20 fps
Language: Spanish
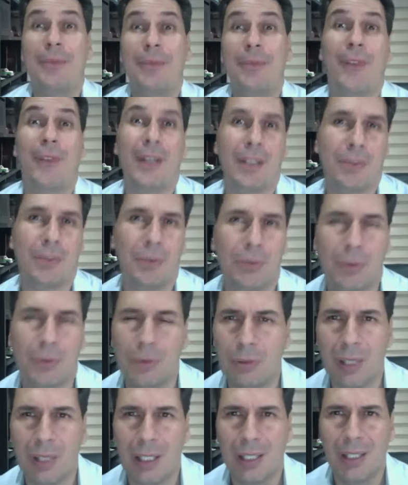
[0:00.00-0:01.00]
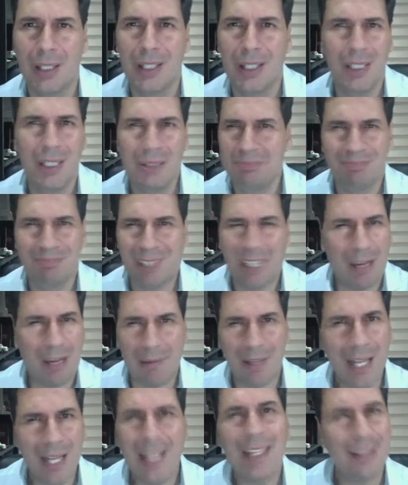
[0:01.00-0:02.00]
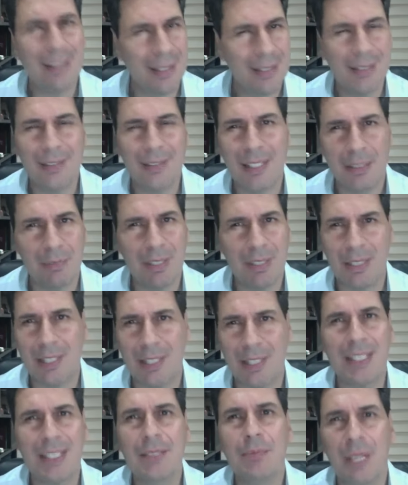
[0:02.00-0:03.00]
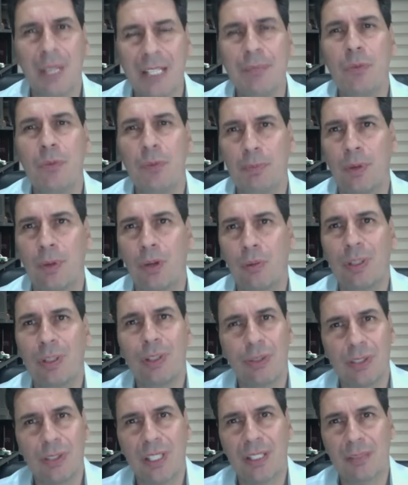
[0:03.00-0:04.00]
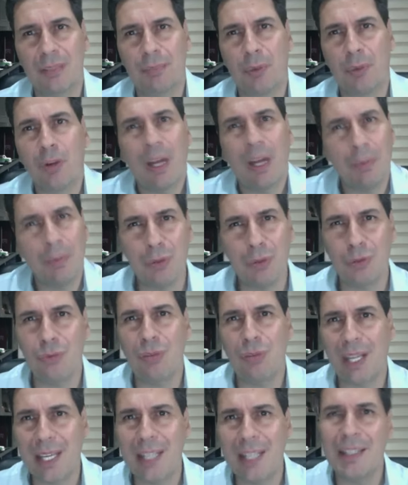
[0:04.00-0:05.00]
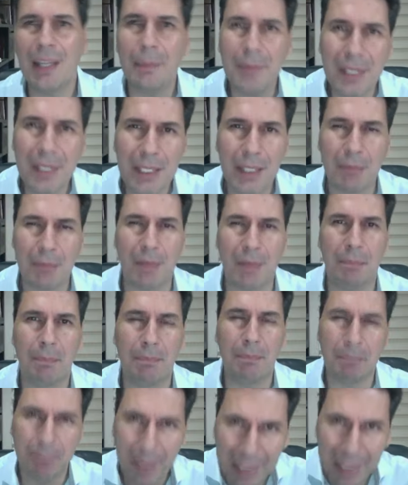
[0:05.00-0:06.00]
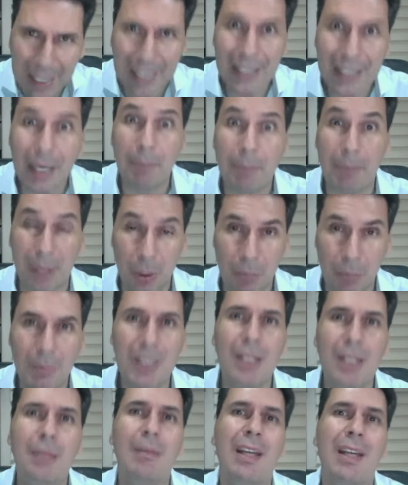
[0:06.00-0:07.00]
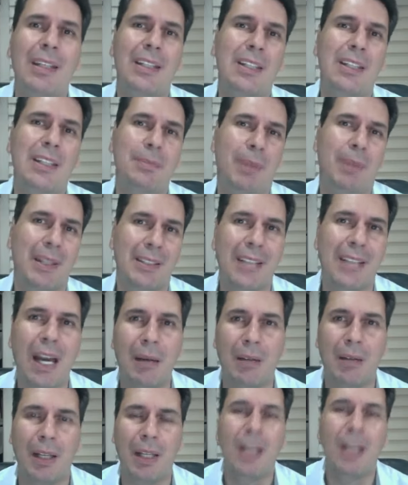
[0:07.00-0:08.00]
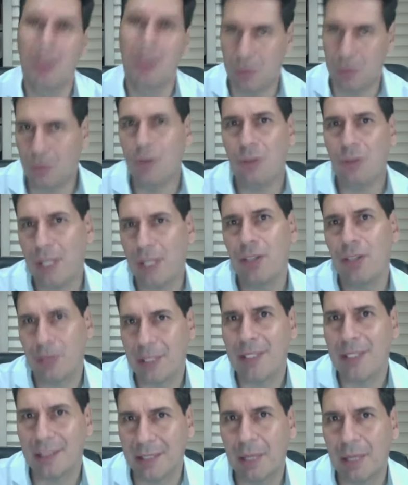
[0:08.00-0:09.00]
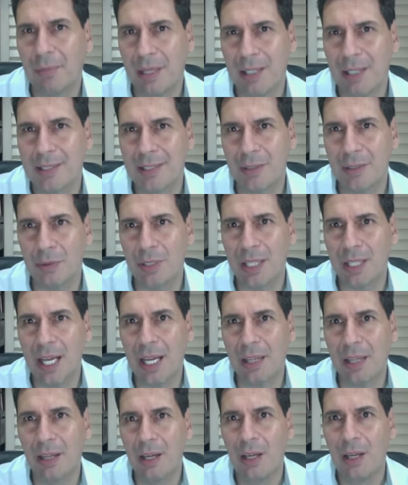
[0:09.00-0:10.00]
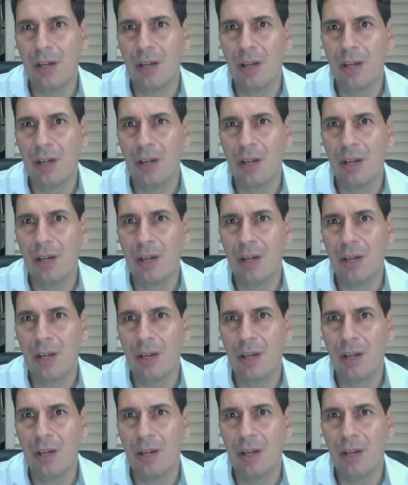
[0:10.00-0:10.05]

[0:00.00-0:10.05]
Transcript: infraestructura. La verdad, en 16 meses es, es muy poco, entonces pongámonos una agenda mínima, pequeña, pero mínima, e indispensable. Uno de ellos es el tema de seguridad